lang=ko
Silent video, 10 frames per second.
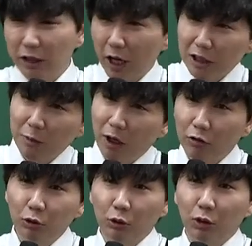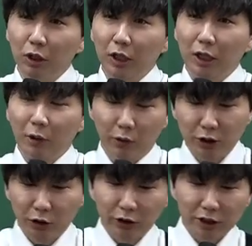늦게까지 막 하고, 그러니까 원래
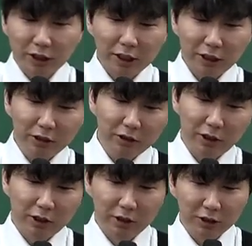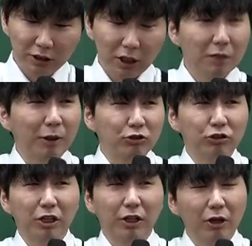정해진 시간이 있는데 그 시간을
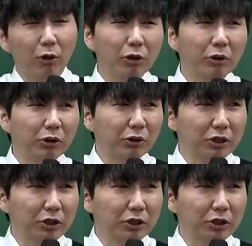맞추기가 되게 어려워요.